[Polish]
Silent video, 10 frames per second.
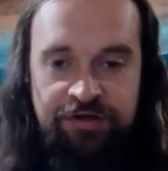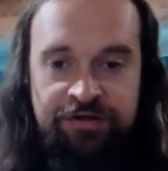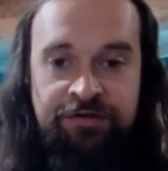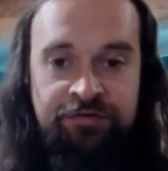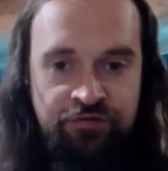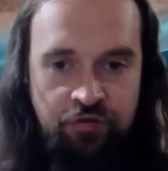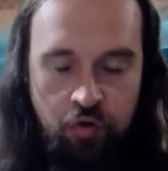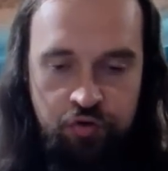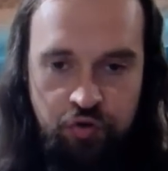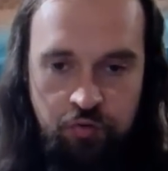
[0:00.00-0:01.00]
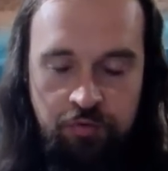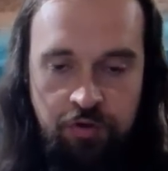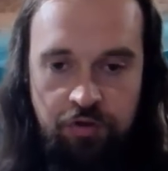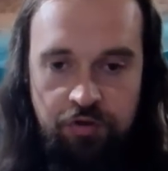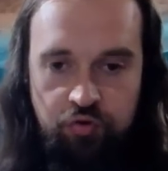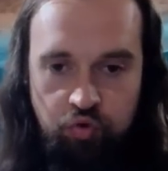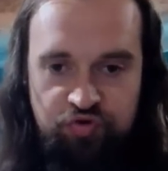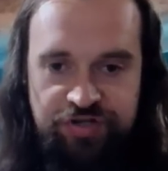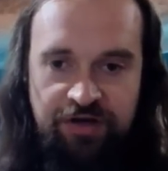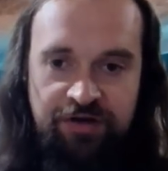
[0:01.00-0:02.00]
y, z Gosią y,
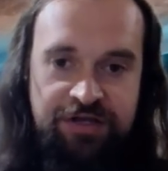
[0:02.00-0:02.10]
Duszak.